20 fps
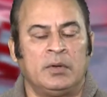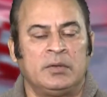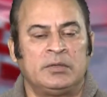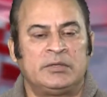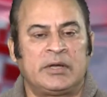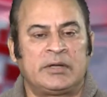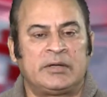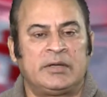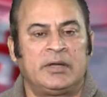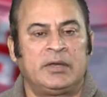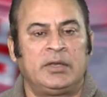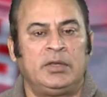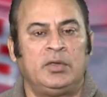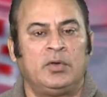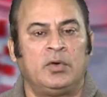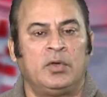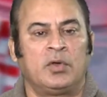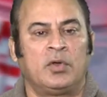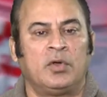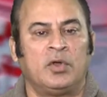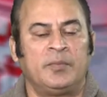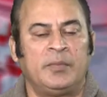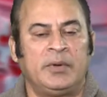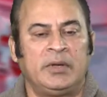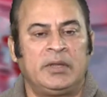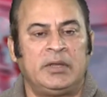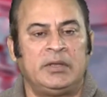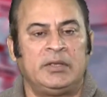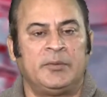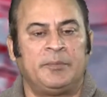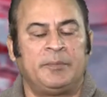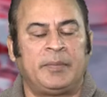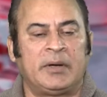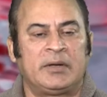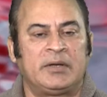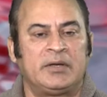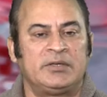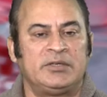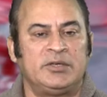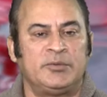सेक्टर की और गवर्नमेंट की जब
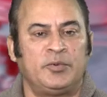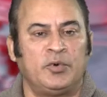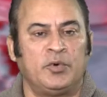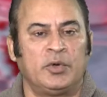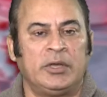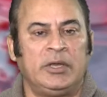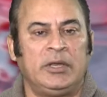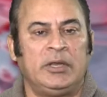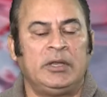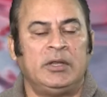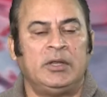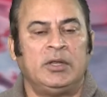पार्टनरशिप होगी